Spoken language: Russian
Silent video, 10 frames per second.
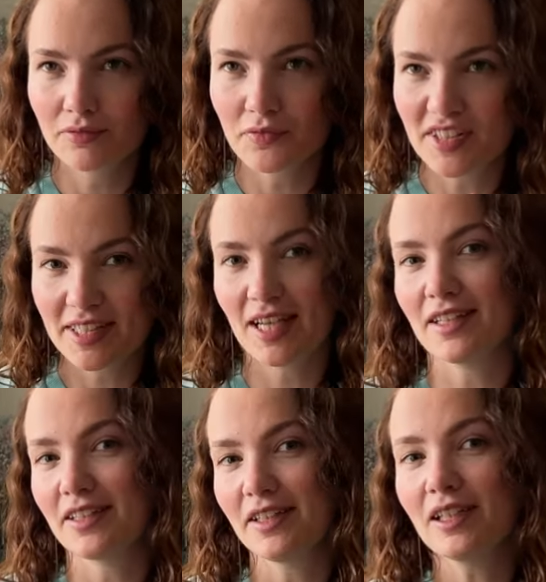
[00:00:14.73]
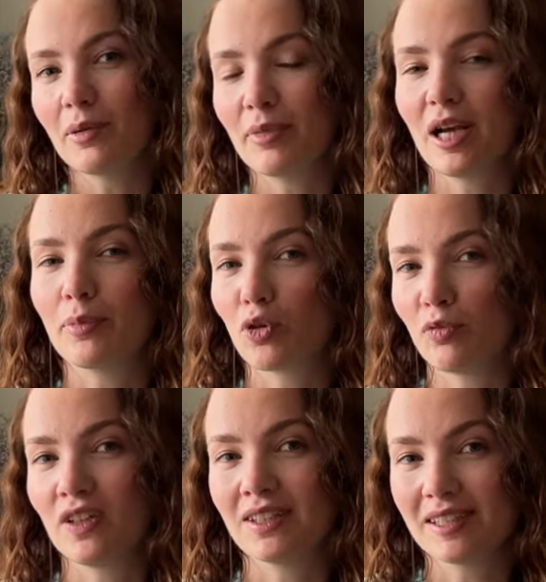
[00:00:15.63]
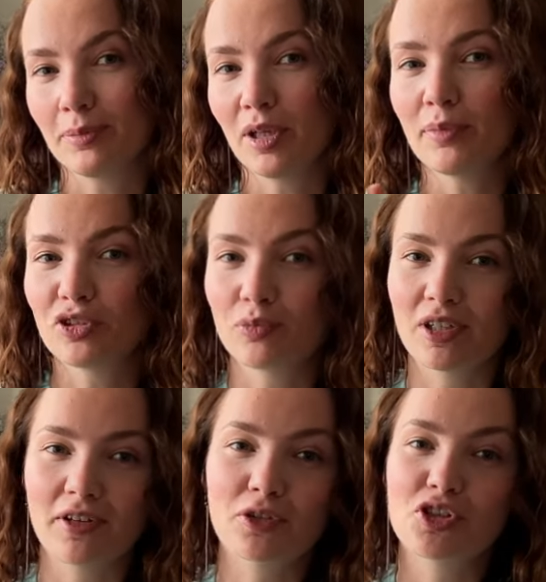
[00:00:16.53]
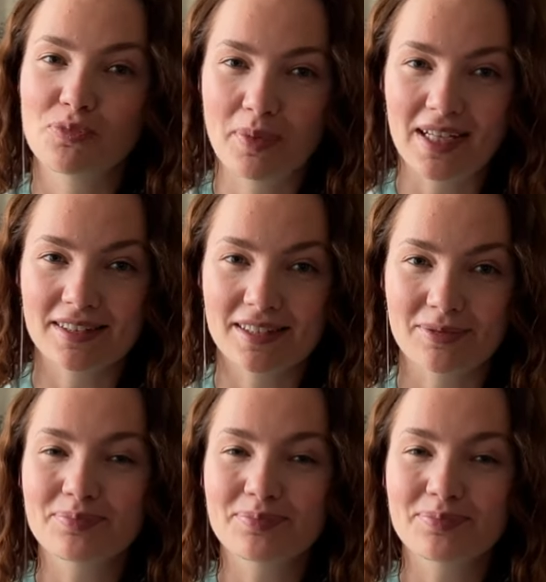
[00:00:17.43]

Все из них мы опробовали на себе, поэтому товары очень полезные.